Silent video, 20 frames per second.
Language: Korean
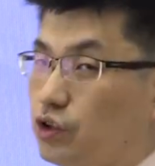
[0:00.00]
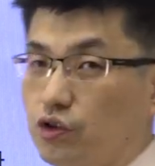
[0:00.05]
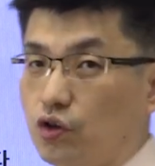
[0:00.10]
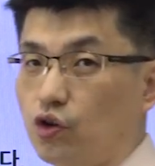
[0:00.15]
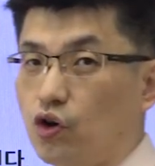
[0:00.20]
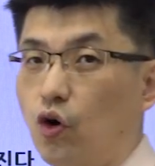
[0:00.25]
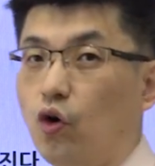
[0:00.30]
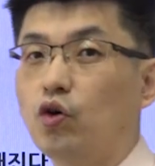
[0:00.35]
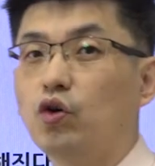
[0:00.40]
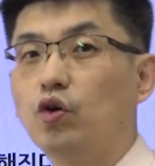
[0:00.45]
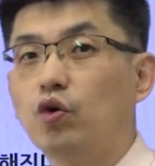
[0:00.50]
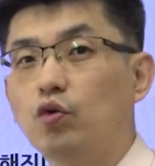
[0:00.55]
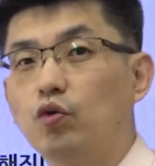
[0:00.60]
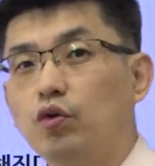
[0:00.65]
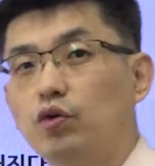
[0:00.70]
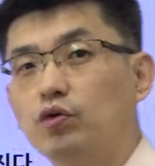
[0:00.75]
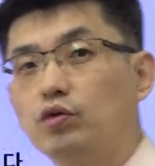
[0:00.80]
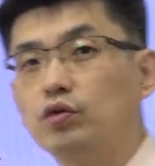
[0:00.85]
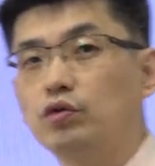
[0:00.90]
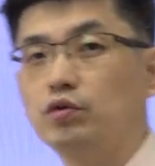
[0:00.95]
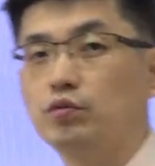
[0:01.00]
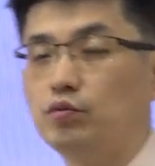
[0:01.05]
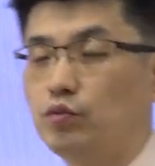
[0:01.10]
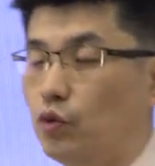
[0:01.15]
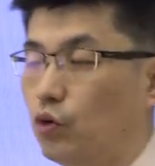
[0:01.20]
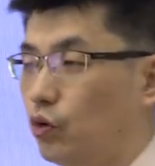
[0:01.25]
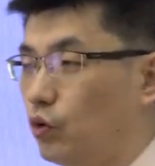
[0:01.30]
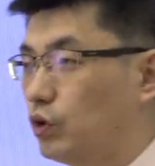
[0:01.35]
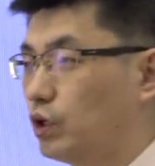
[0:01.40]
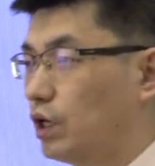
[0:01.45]
있죠. 경영권을
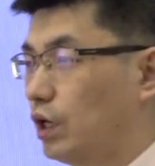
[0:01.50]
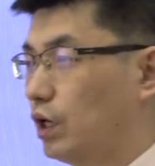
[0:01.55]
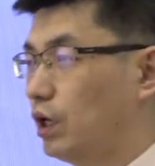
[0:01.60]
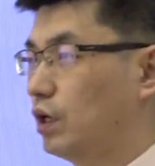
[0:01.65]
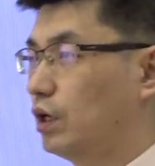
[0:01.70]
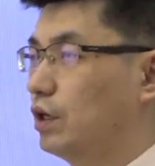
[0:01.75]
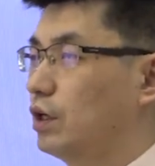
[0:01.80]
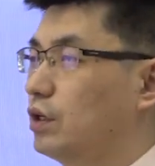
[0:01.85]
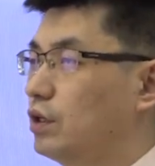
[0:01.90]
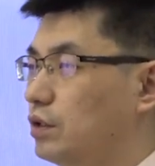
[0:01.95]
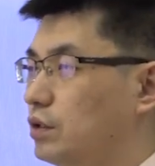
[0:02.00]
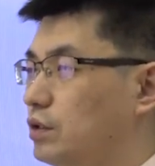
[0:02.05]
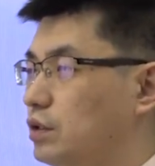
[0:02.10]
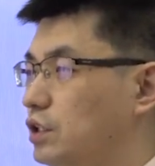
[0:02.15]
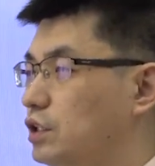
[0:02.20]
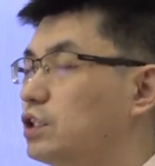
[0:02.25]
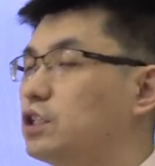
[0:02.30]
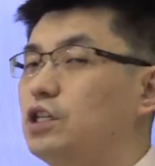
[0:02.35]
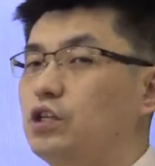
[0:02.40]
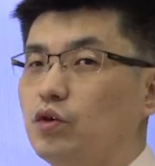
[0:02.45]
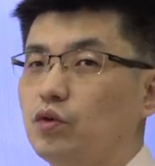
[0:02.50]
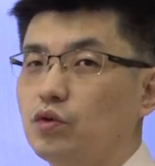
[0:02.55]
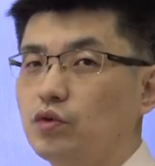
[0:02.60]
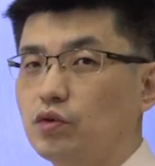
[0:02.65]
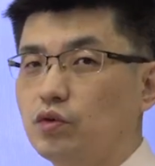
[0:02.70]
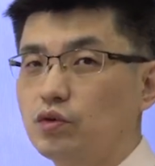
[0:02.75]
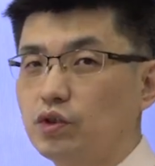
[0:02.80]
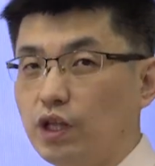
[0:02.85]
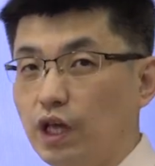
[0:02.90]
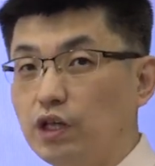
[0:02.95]
뭐 이렇게 지키려는
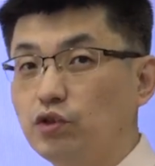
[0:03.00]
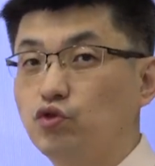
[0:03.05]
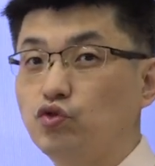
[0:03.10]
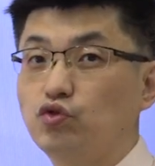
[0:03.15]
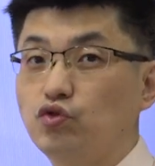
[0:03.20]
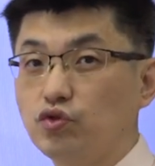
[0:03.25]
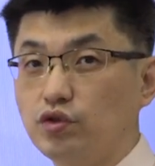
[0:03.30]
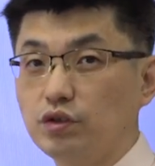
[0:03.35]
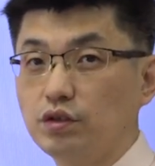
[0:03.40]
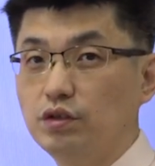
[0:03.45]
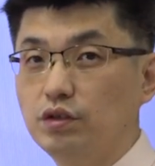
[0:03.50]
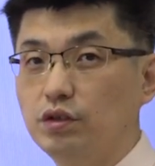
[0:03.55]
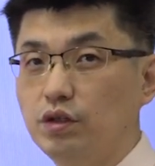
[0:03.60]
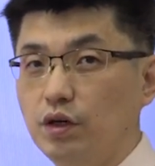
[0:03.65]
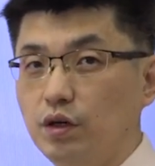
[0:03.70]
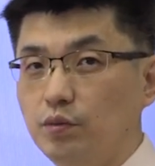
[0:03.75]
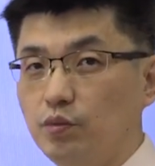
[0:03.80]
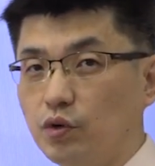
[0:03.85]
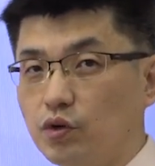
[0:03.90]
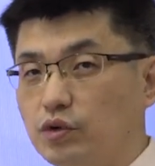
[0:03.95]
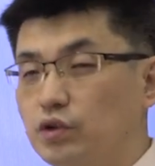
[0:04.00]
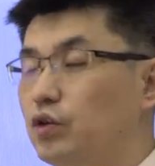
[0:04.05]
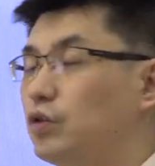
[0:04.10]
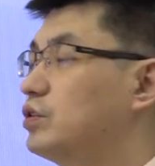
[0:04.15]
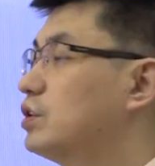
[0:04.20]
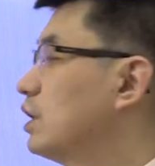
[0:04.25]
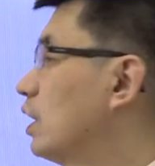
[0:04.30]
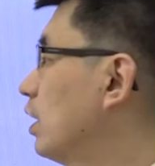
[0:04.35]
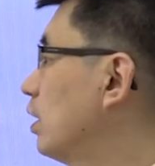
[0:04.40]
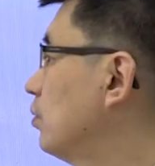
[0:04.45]
그런 대주주들. 뭐
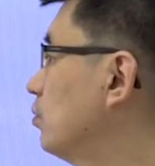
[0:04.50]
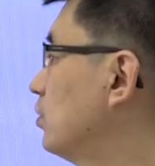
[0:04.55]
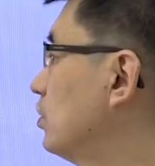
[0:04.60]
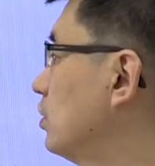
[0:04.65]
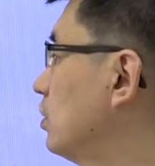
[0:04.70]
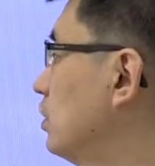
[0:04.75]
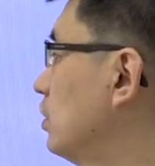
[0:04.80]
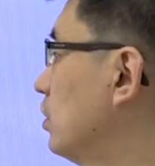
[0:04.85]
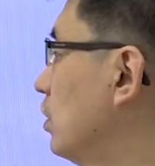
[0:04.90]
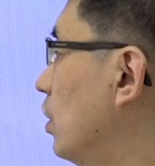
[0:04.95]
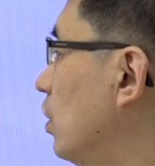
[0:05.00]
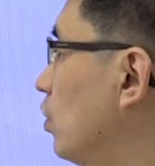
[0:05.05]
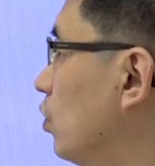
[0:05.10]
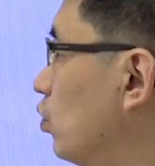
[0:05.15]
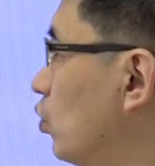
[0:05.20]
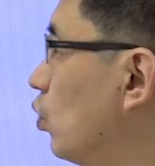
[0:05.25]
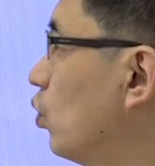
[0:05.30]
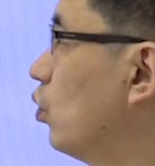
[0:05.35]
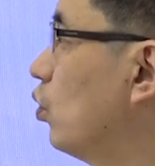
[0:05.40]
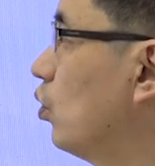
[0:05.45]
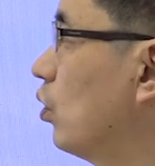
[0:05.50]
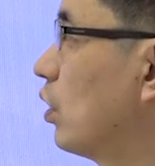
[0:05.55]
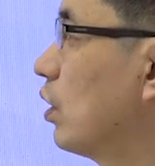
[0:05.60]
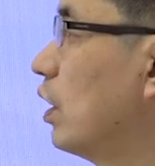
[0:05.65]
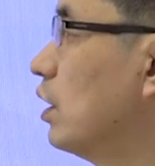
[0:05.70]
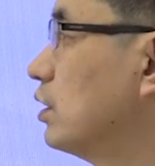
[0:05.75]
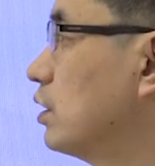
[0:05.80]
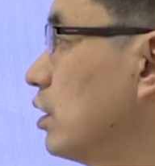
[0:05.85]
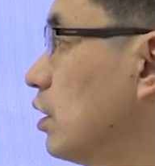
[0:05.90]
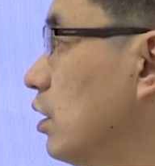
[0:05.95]
그런 사람들이 요런 거에
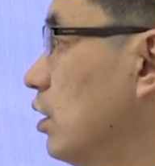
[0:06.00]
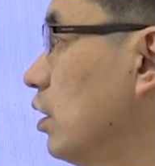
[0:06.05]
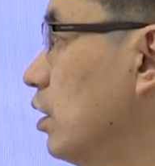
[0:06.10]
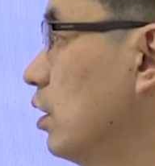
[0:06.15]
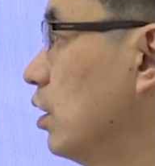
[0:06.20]
굉장히